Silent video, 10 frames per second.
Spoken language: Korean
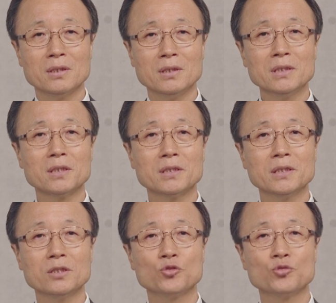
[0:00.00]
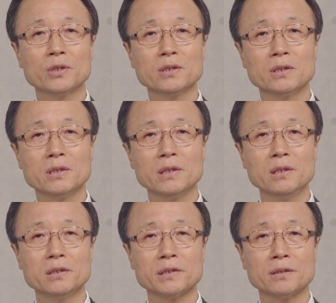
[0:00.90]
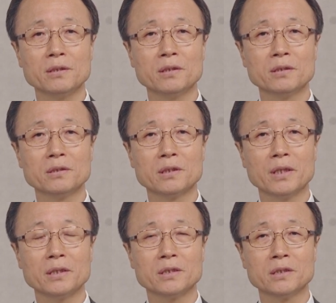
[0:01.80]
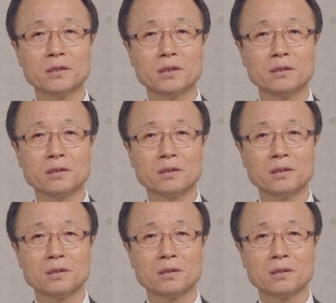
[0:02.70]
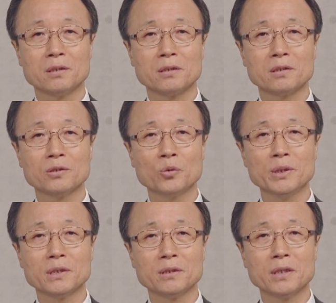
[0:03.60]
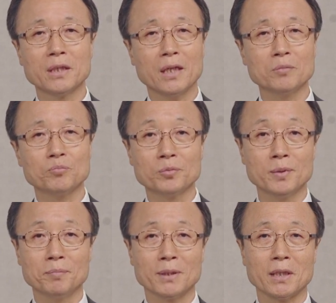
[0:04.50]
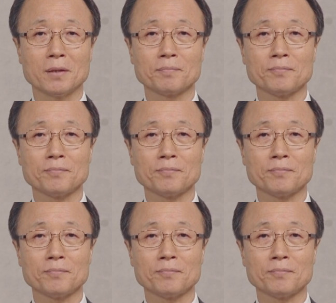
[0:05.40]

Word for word: 이것이 주전 1천년 전에 지어진 트로이 전쟁의 한 부분입니다.